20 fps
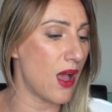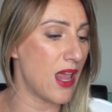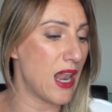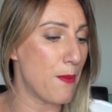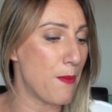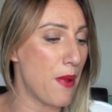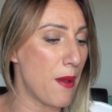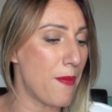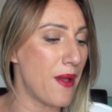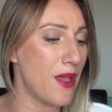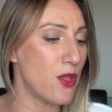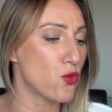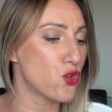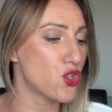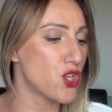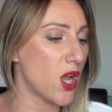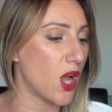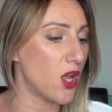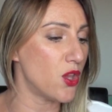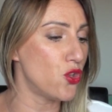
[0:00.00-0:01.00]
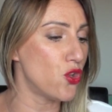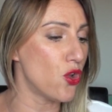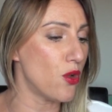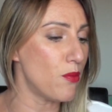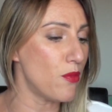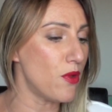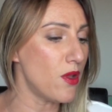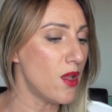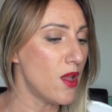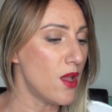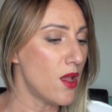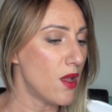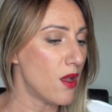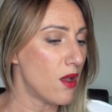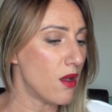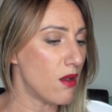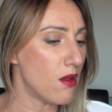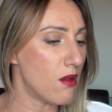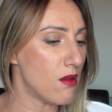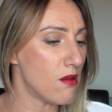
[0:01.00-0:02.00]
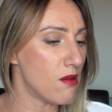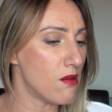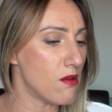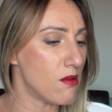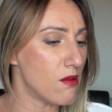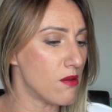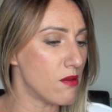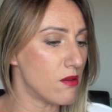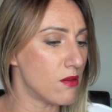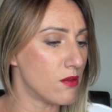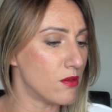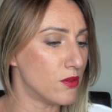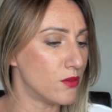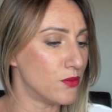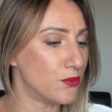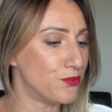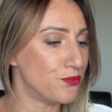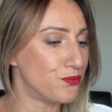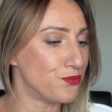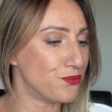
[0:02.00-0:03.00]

à la papaye au géranium euh,